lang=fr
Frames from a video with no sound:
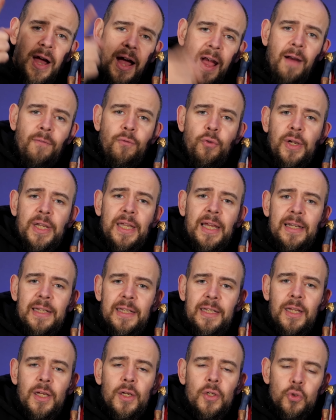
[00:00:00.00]
à vous
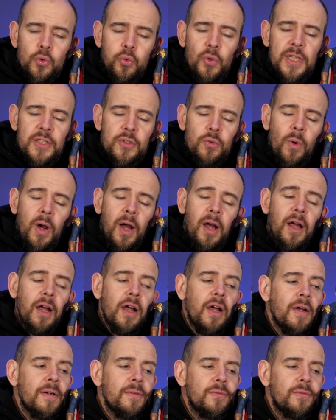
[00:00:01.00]
régaler tous les soirs.